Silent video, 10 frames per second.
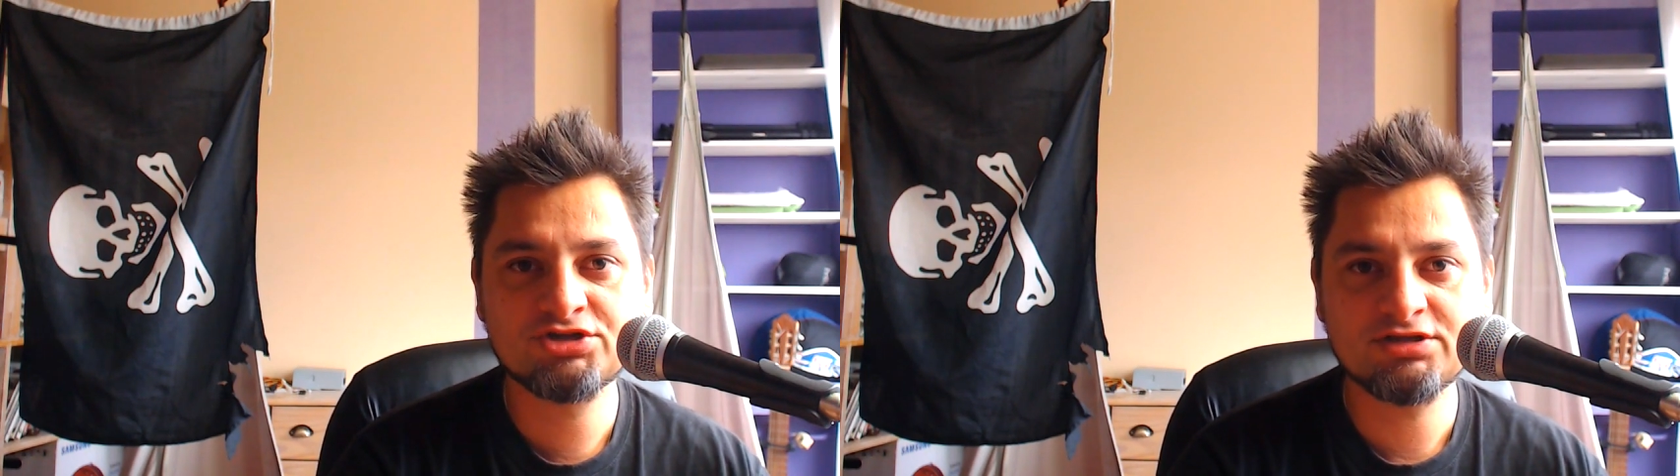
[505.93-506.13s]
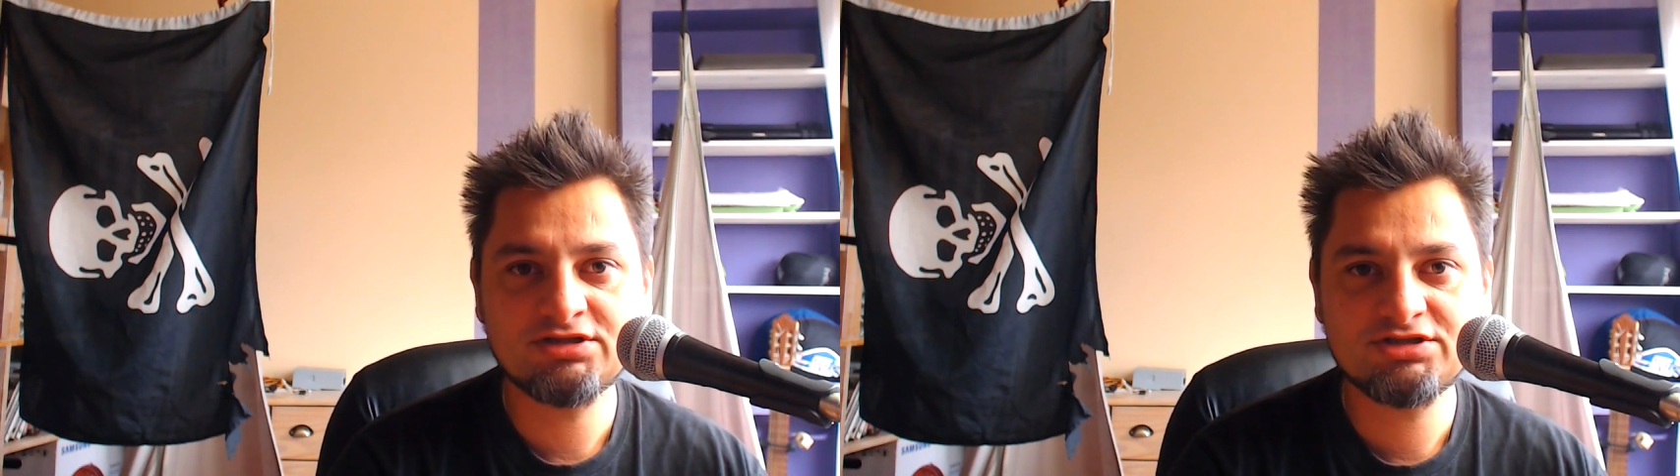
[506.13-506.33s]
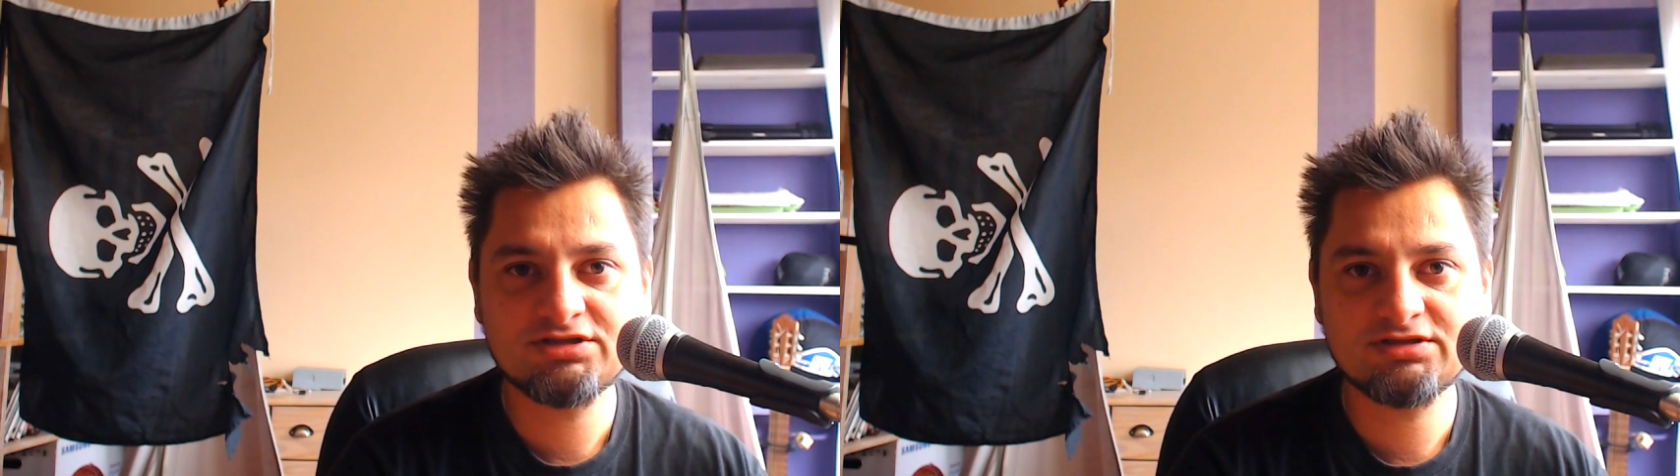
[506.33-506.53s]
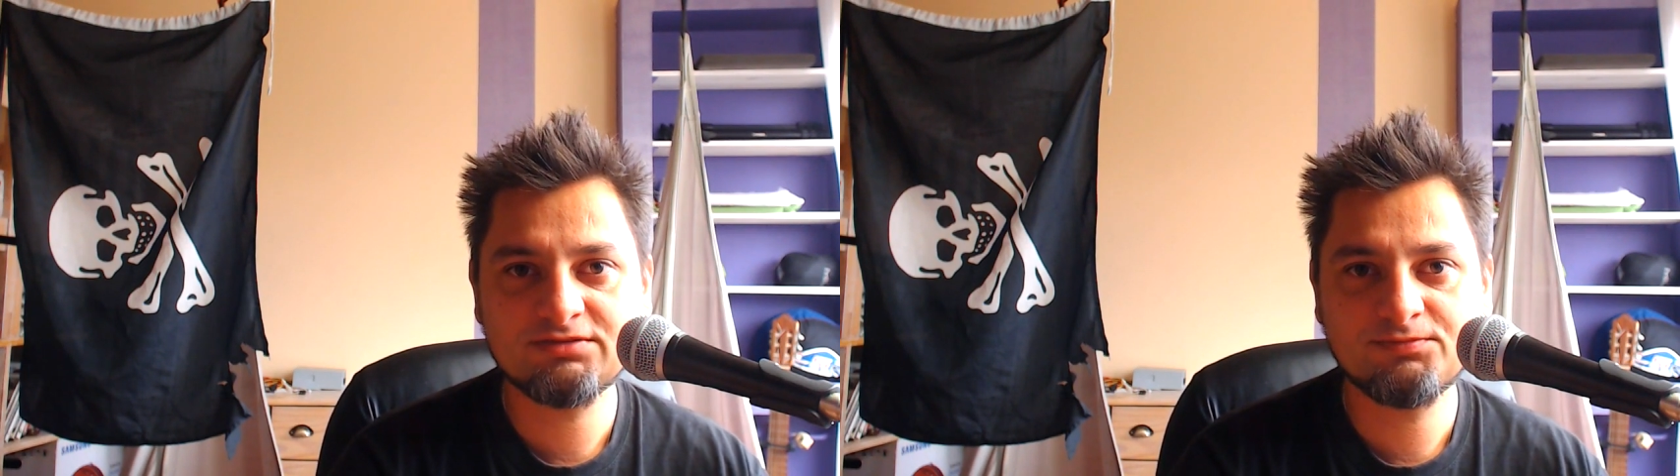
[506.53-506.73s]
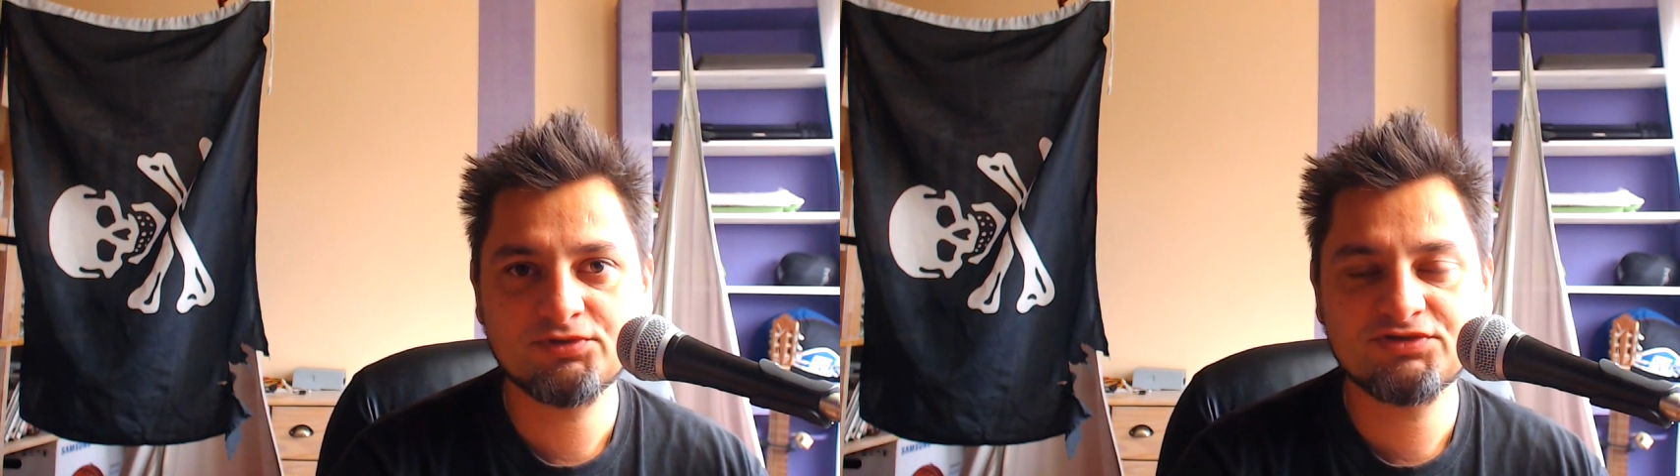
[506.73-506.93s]
żyć
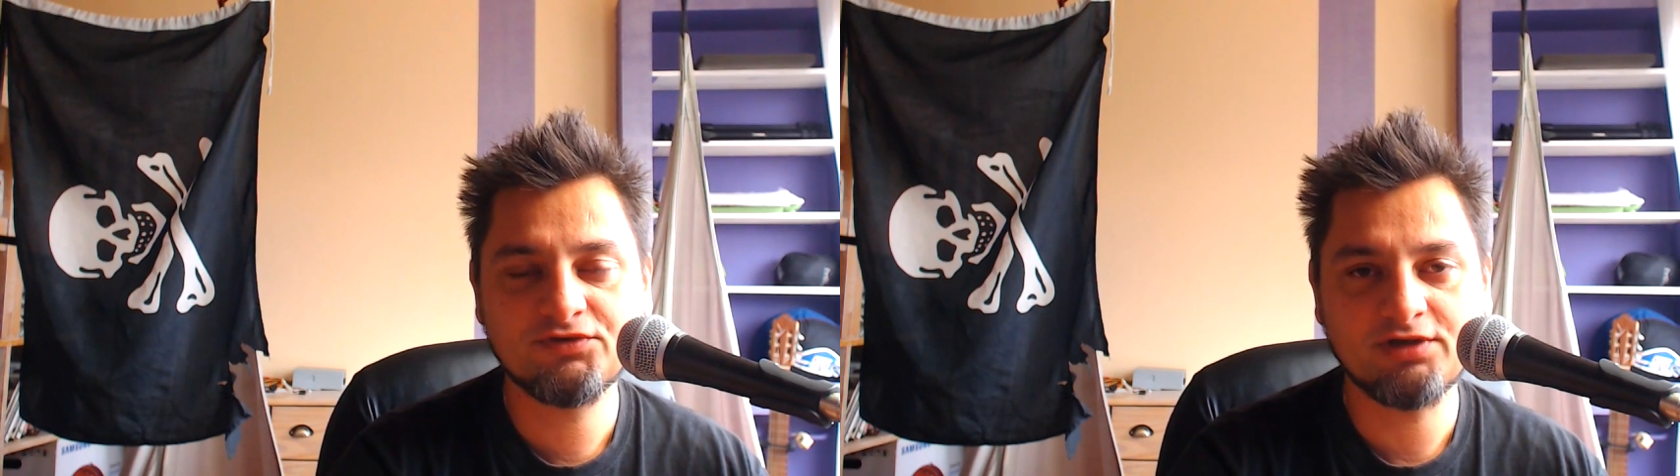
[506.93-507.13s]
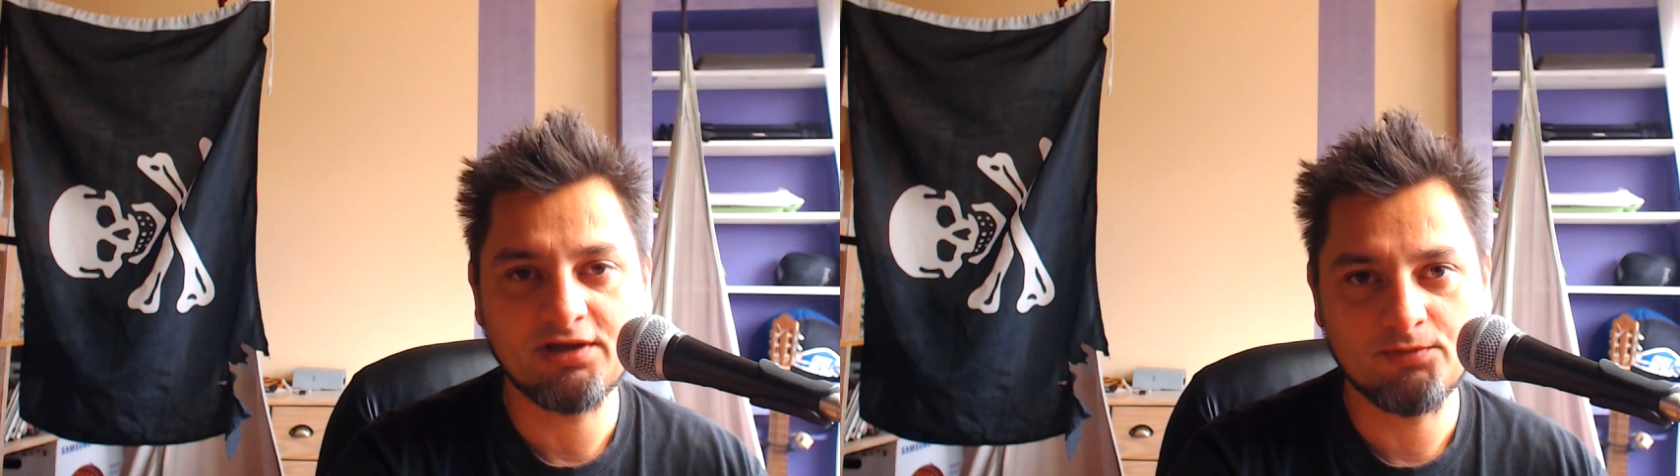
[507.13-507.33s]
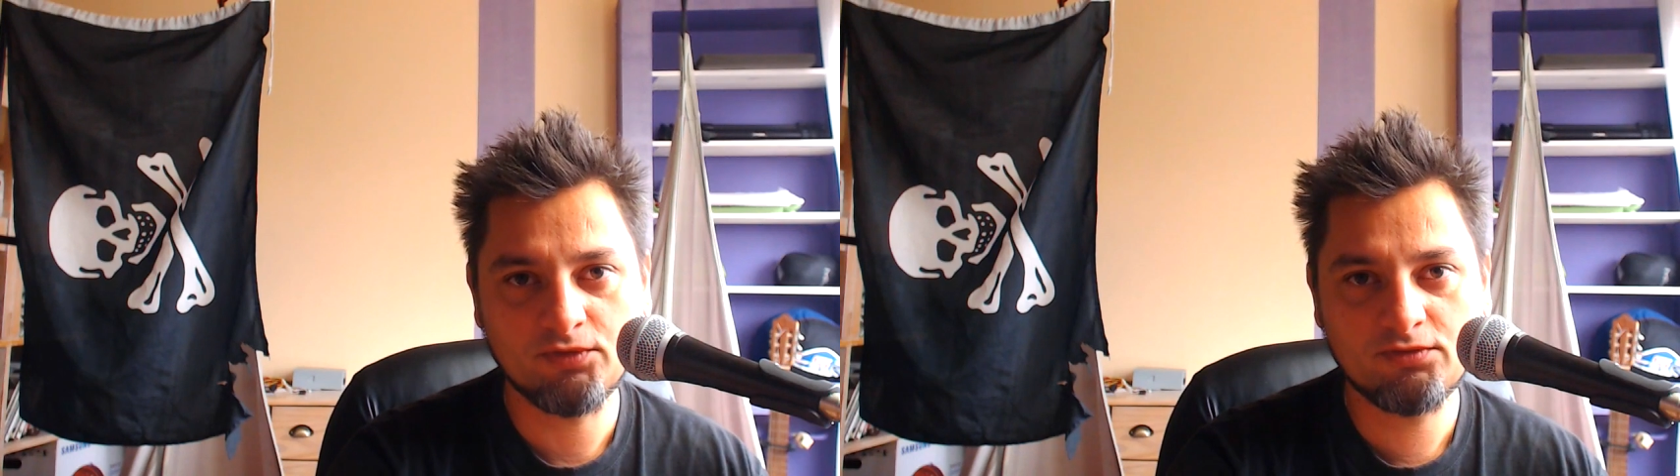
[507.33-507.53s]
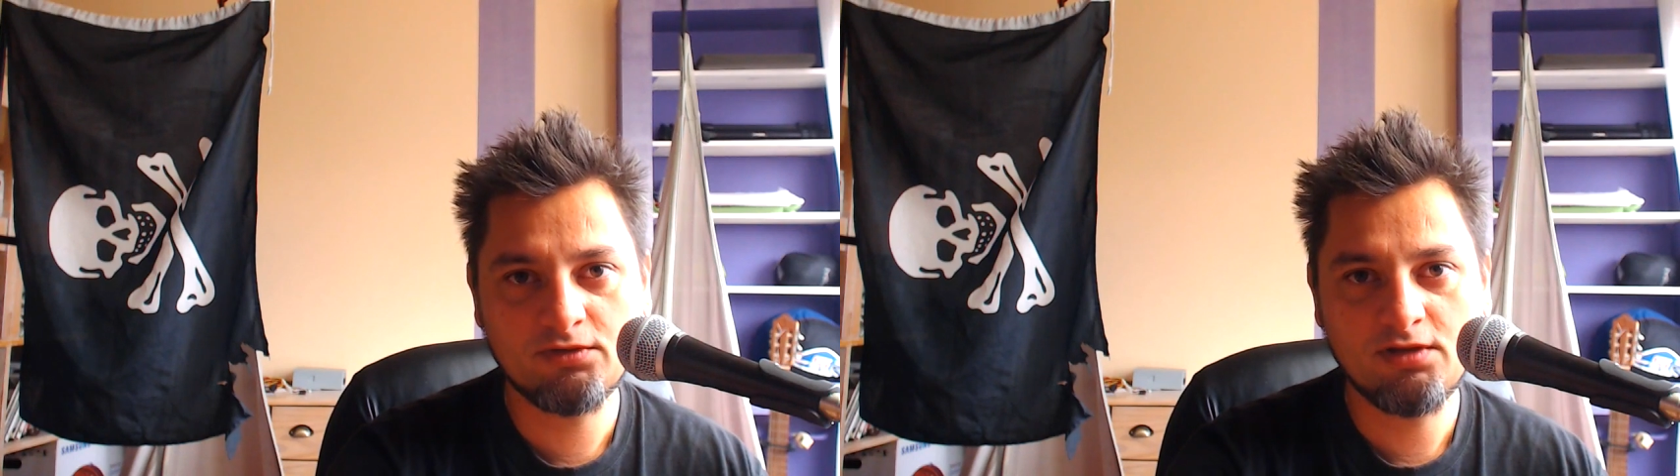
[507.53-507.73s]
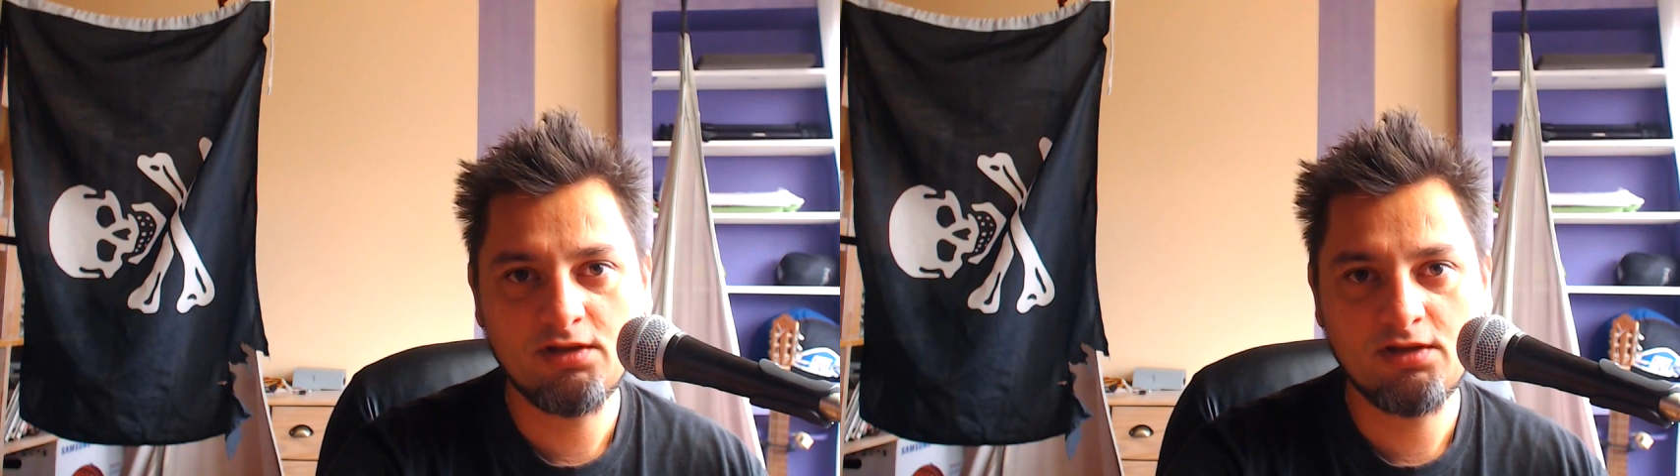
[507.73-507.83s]
po swojemu